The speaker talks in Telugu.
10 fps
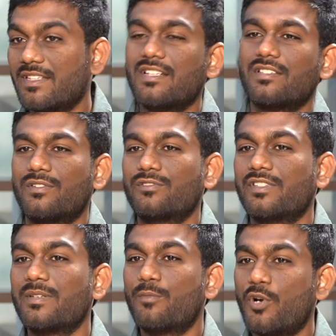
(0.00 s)
ఇంకా
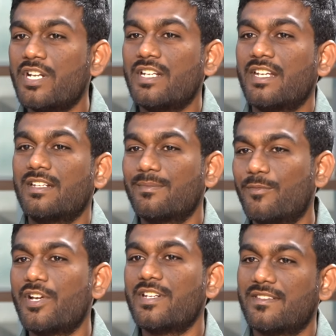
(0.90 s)
తగ్గుతుంది పాయింట్ hmm. ఎయిట్
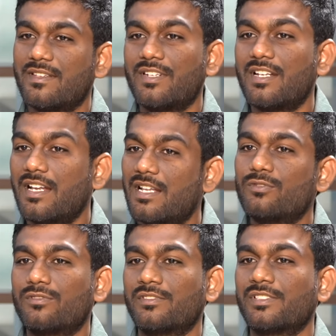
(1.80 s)
పాయింట్ సెవెన్ అలా
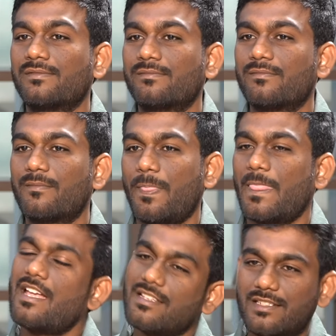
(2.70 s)
అవుతుంది ఓకే
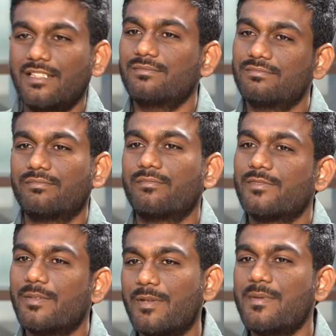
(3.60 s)
స్టిల్
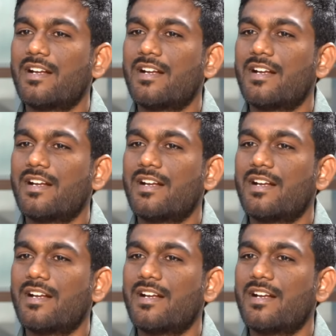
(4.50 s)
మేబీ